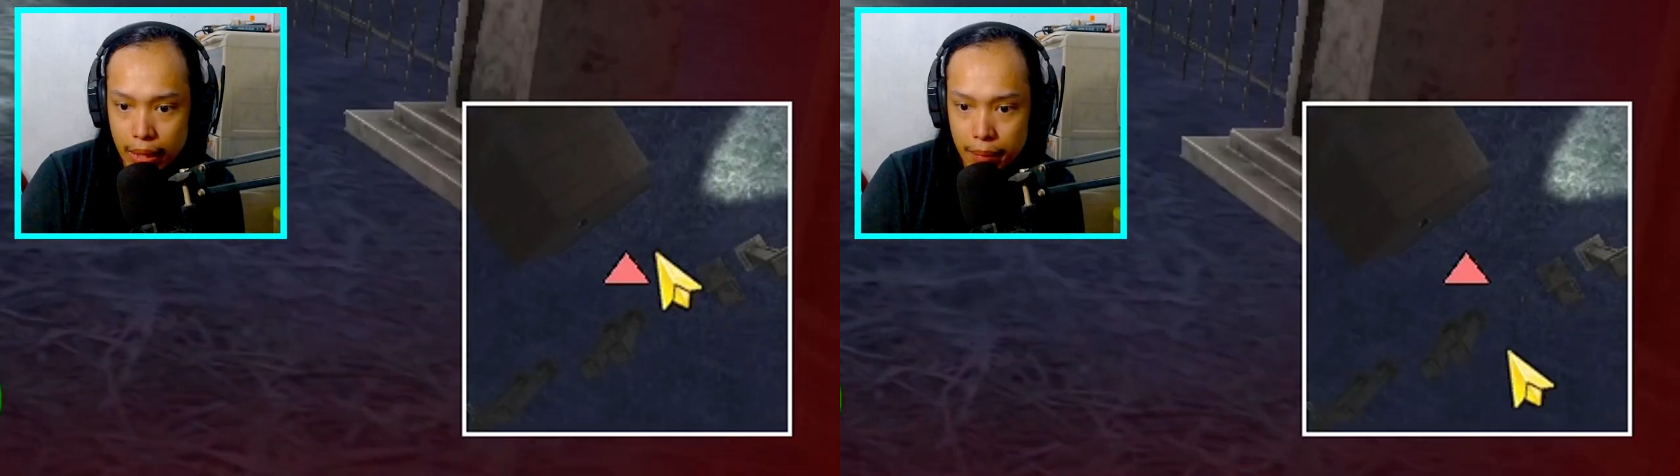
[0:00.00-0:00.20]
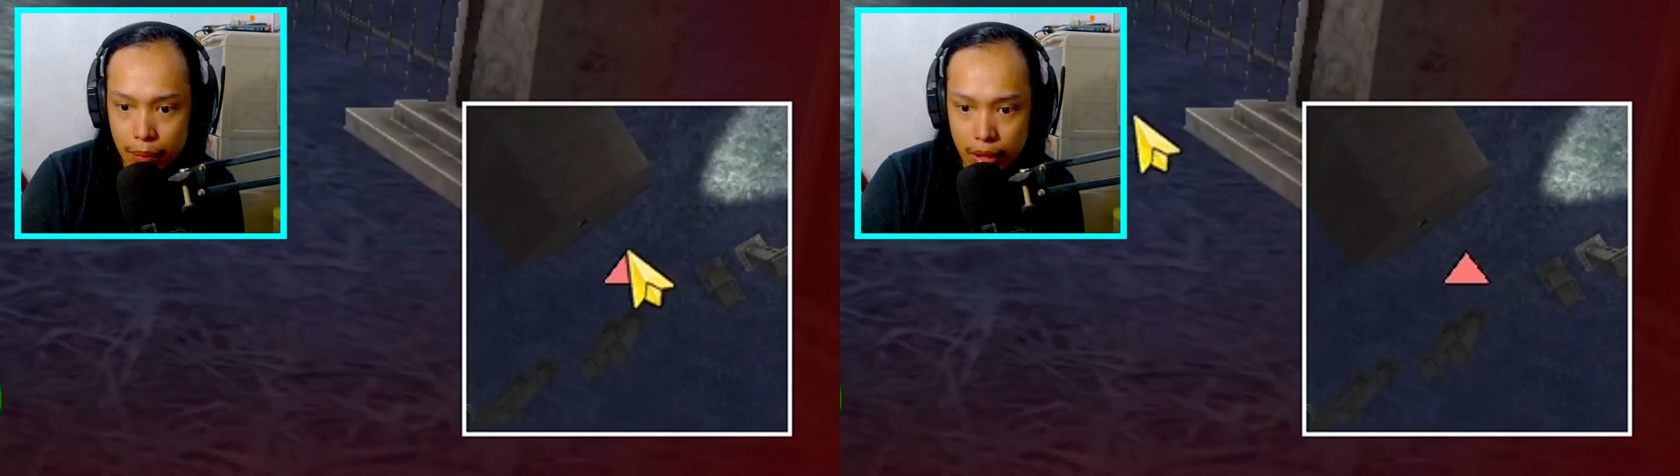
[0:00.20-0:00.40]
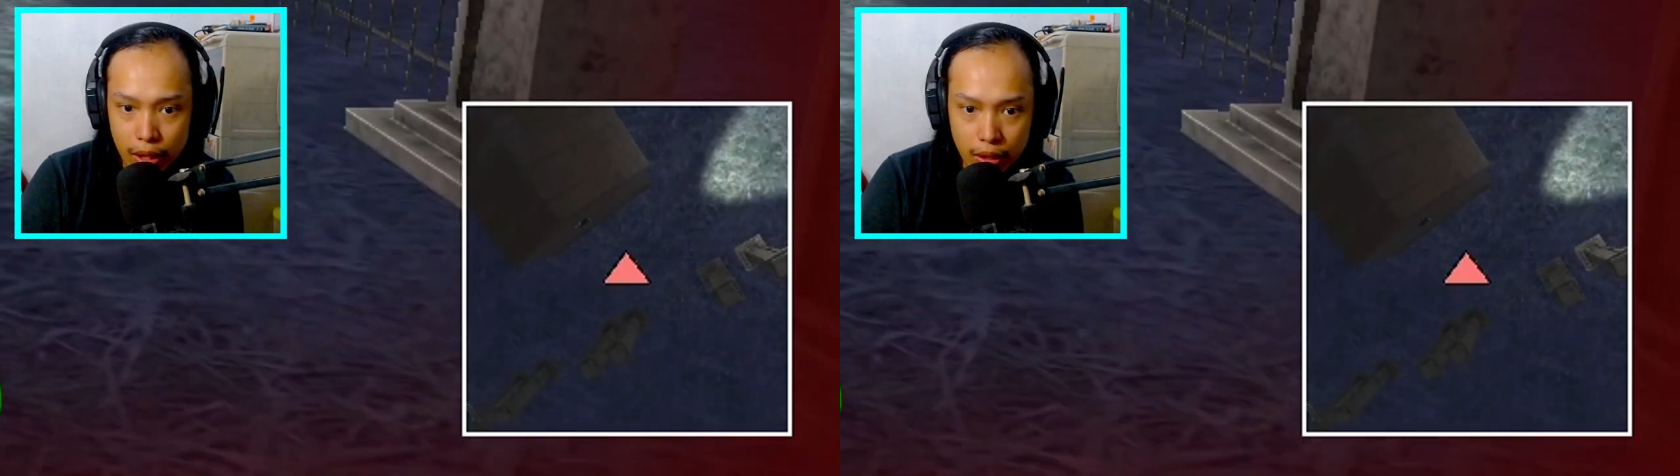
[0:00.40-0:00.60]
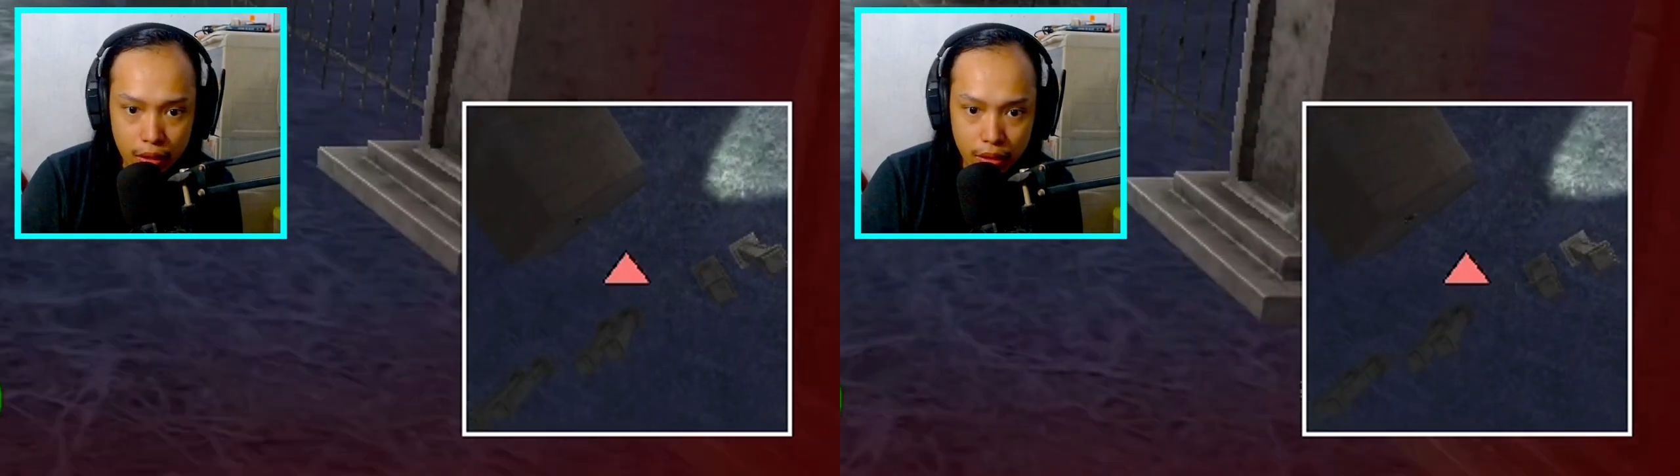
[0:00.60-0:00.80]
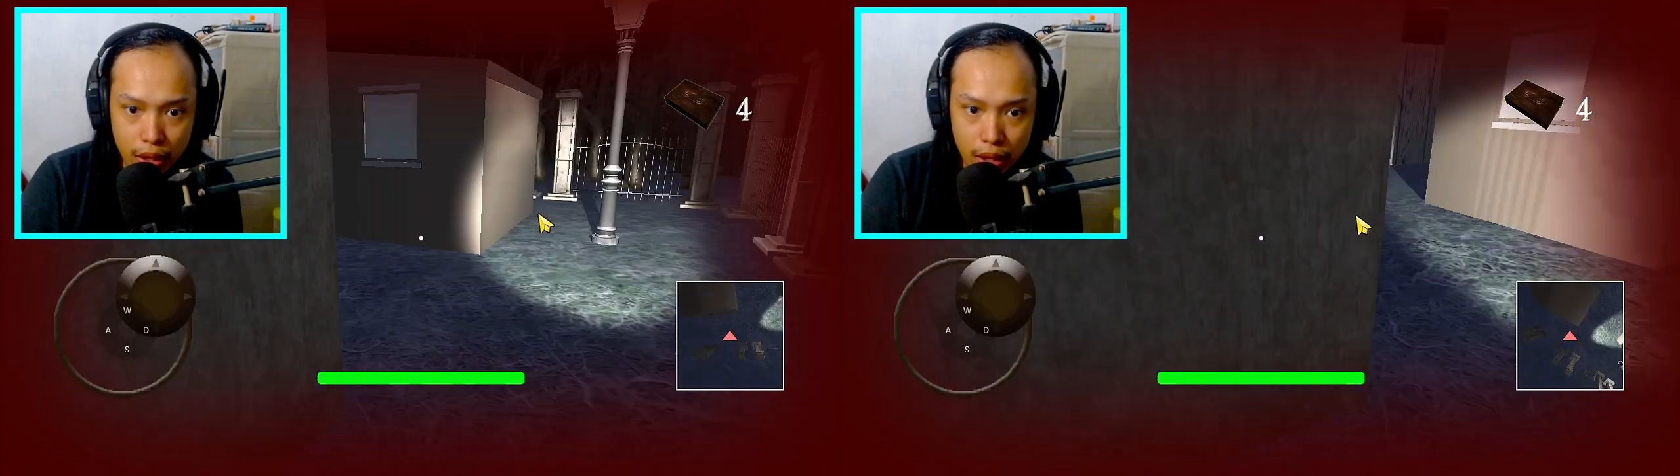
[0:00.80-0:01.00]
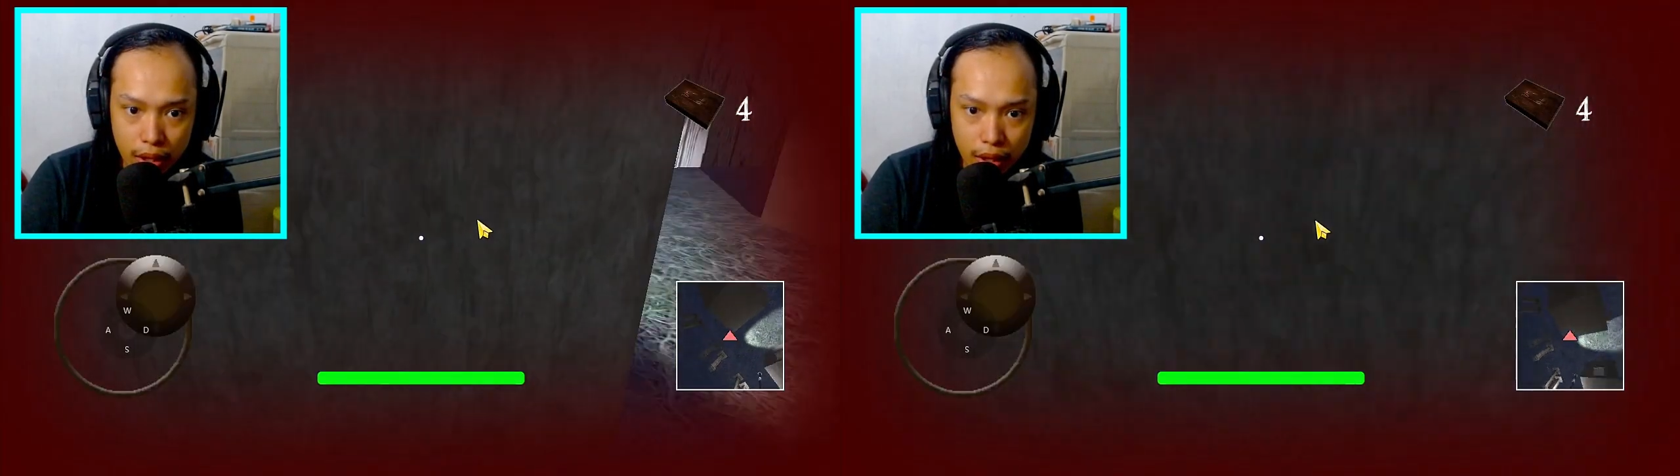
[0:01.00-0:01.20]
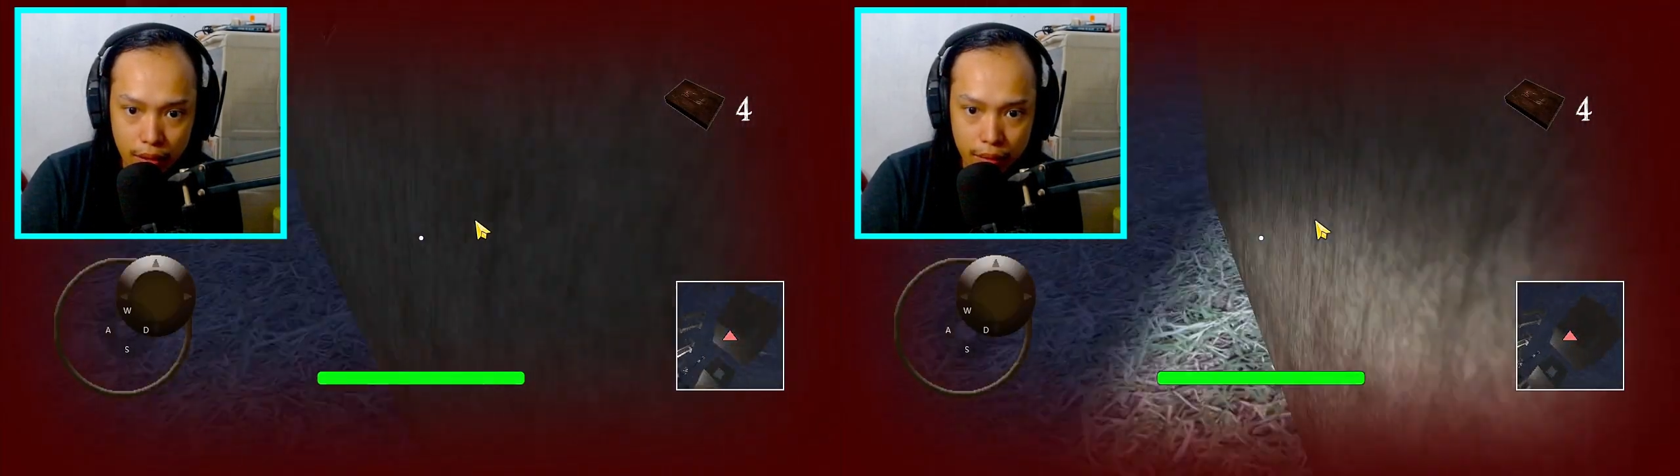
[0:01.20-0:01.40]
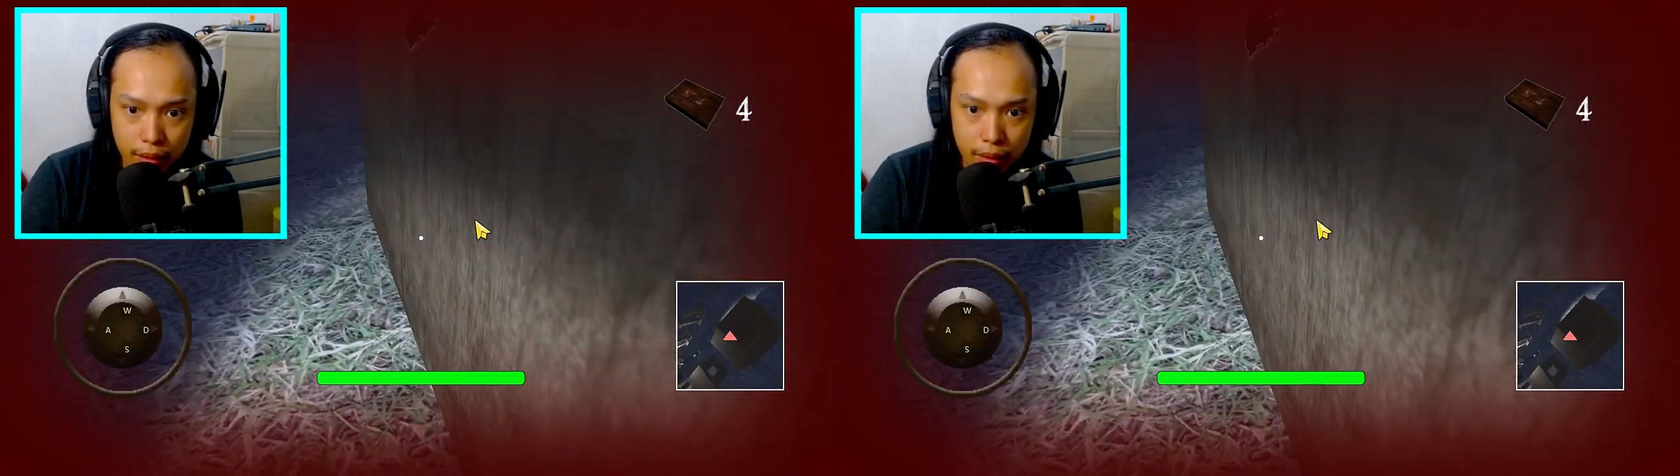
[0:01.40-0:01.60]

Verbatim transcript: minimap dito para